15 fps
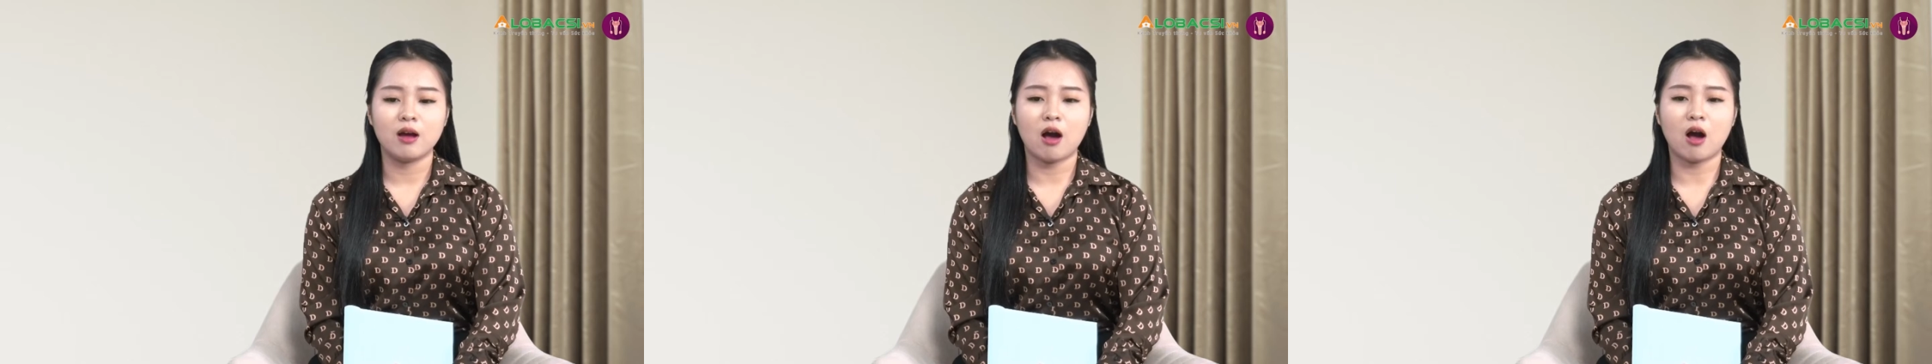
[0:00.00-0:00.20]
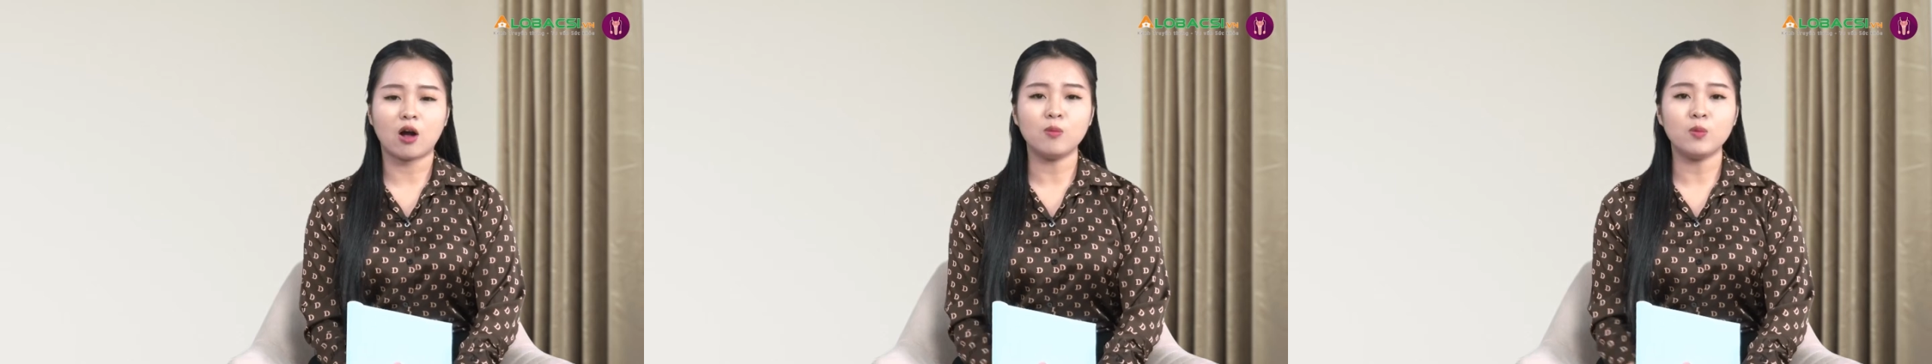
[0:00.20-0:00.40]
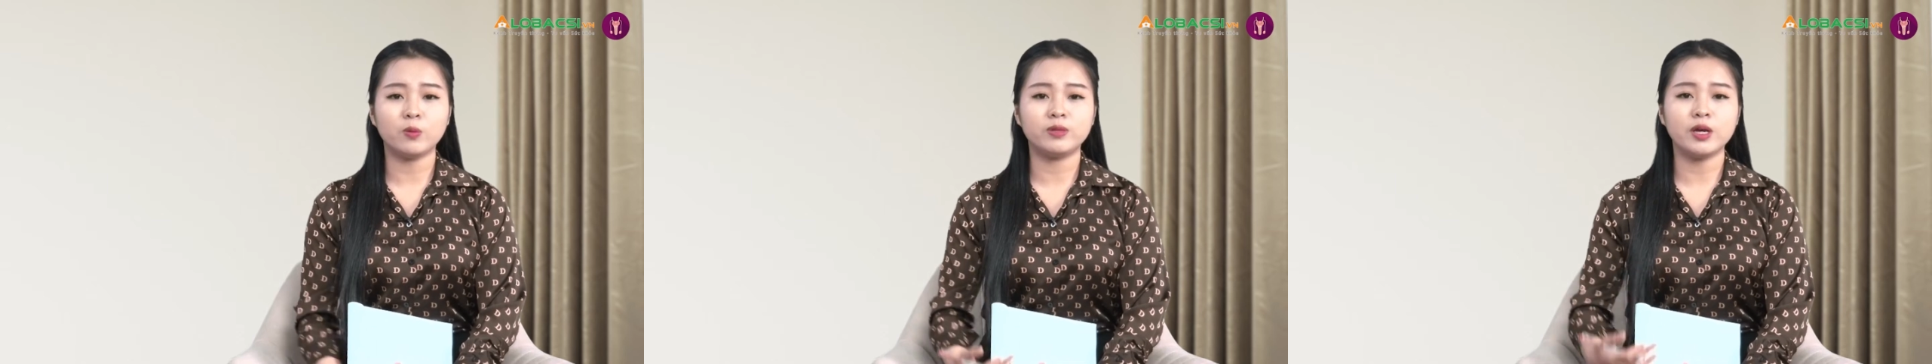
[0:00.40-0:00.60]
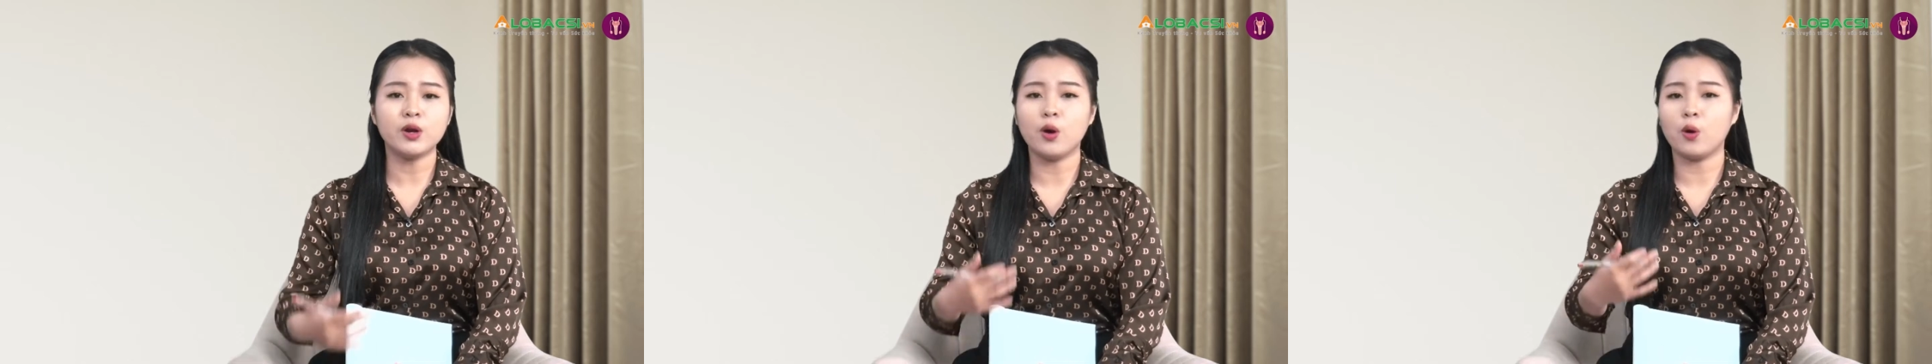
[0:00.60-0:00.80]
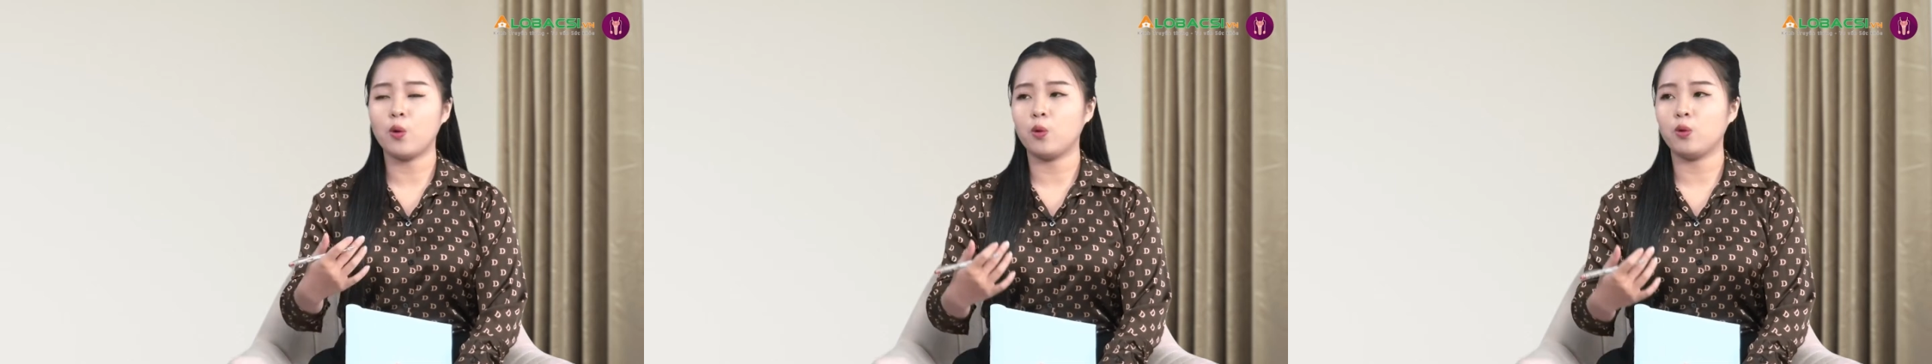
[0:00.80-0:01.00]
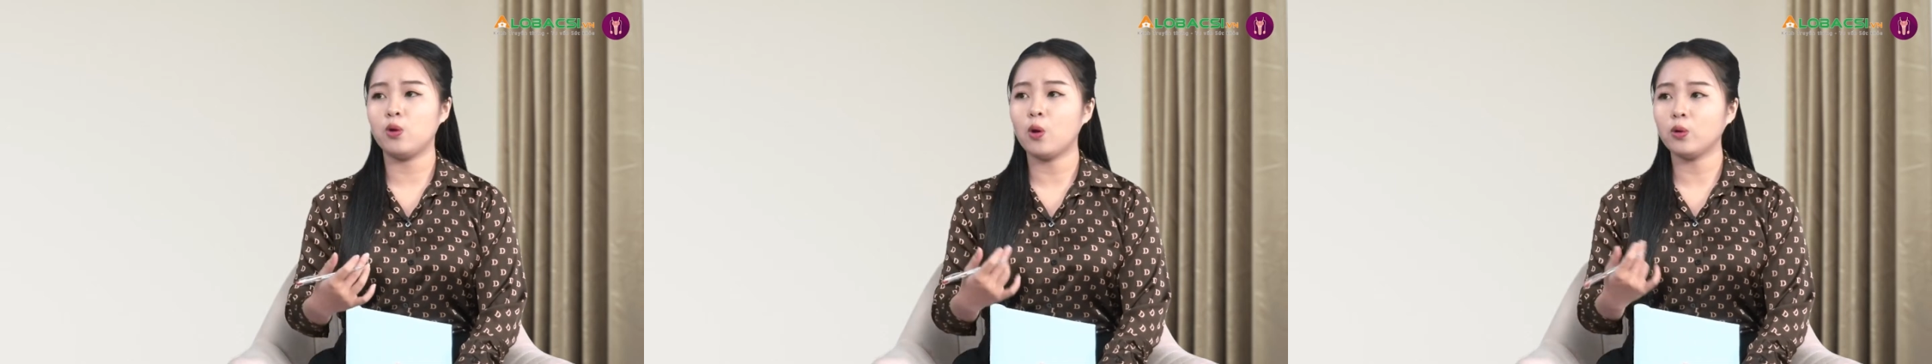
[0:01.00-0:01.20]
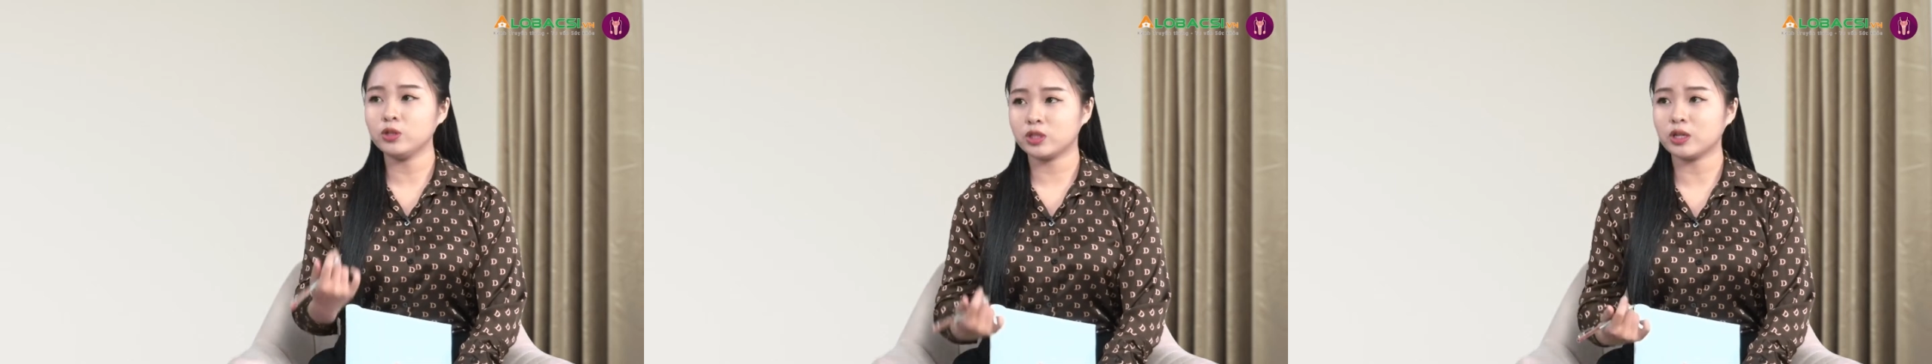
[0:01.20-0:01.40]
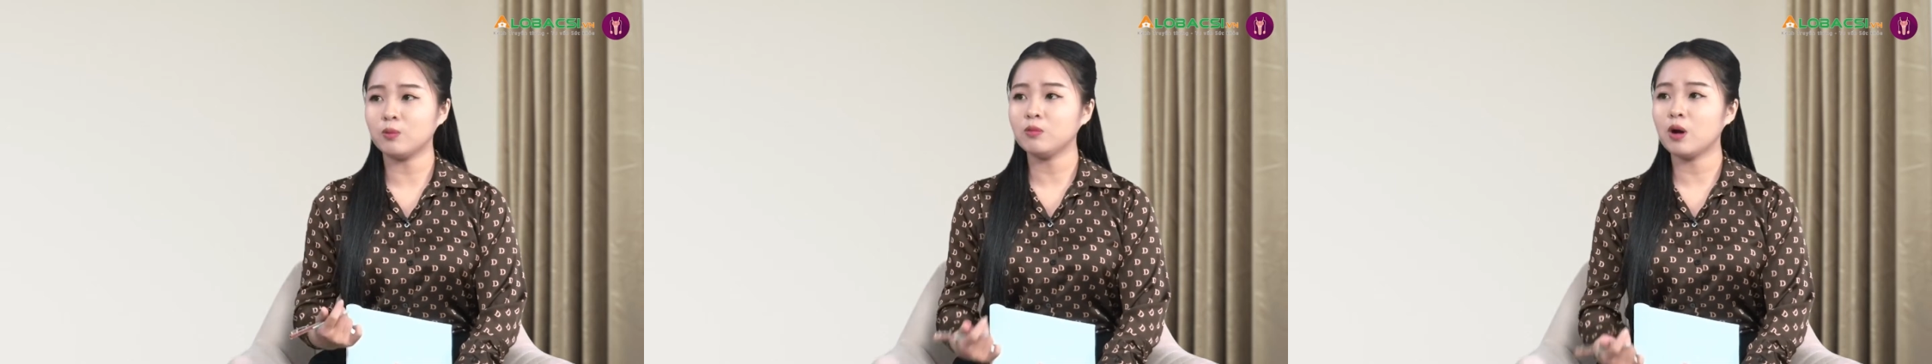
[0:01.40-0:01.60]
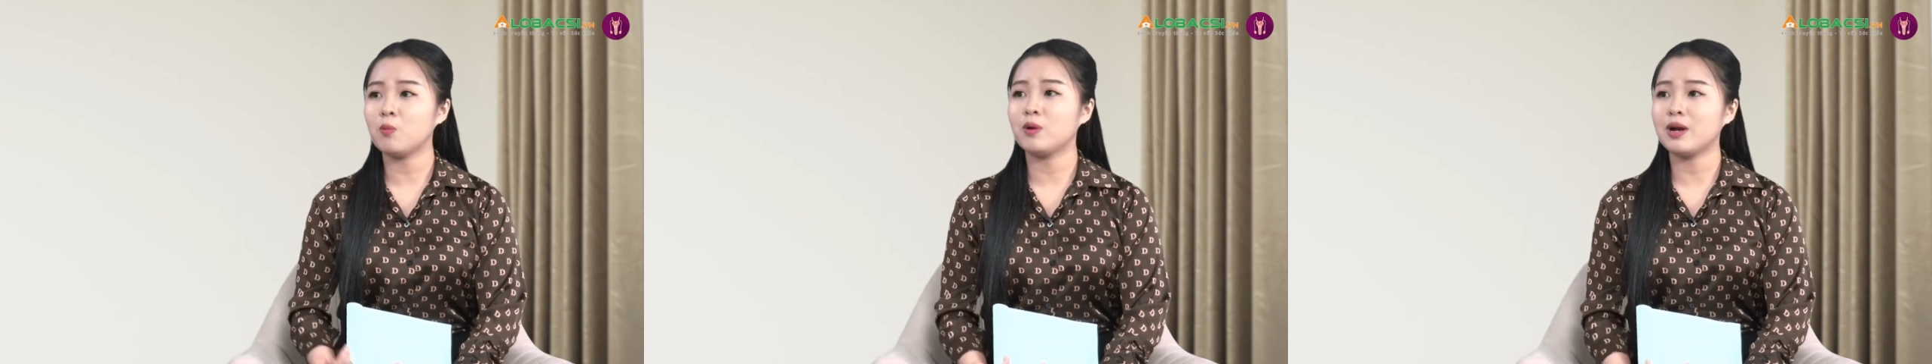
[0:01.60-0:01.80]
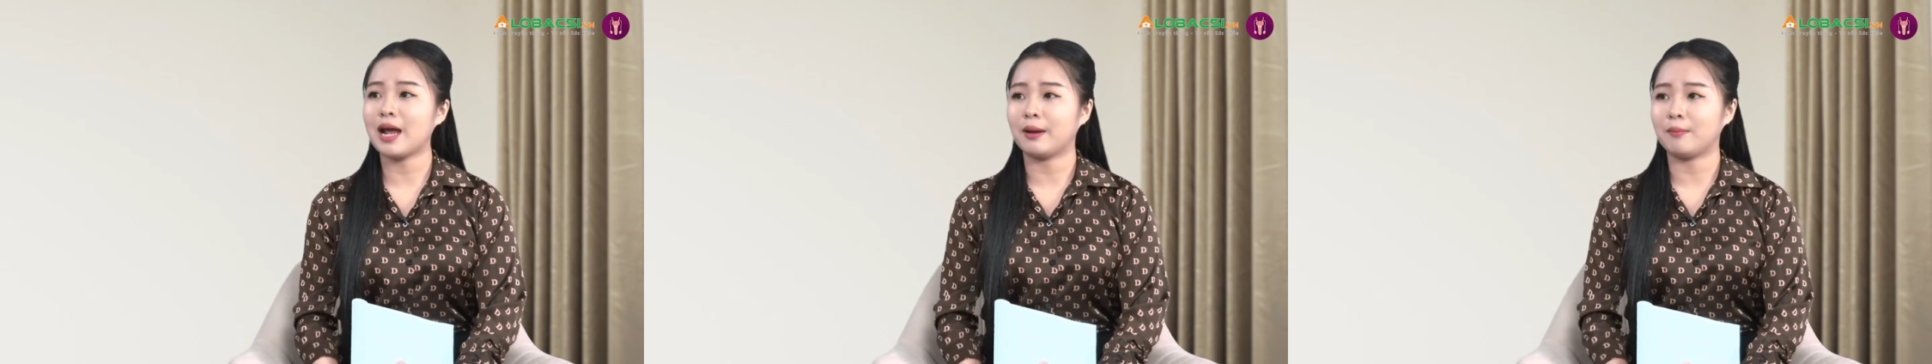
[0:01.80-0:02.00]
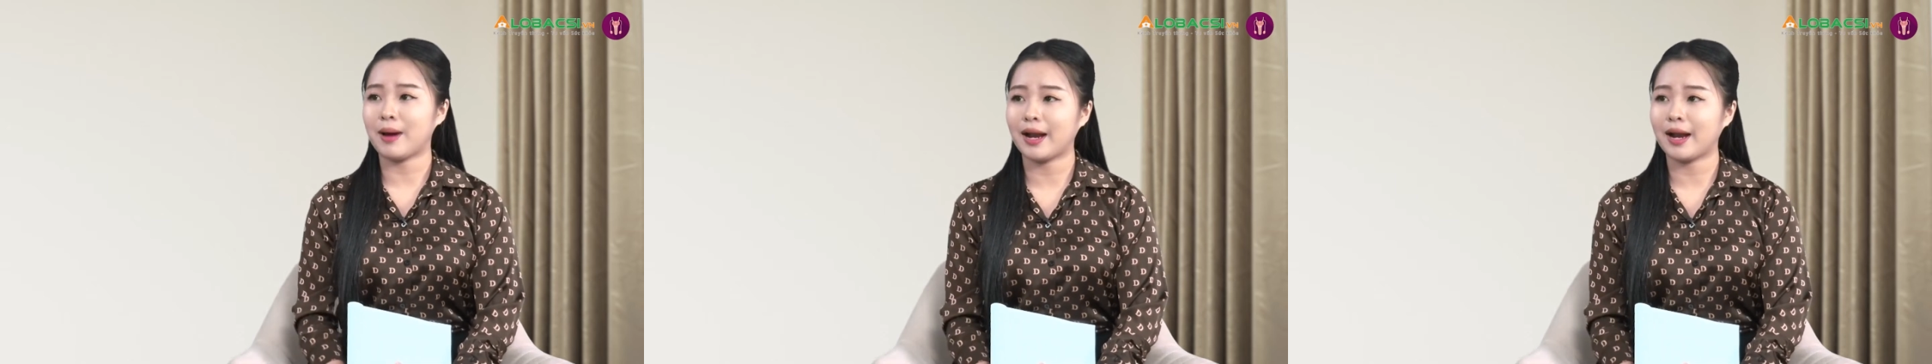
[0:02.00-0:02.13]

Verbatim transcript: họ có một chế độ lối sống không có lành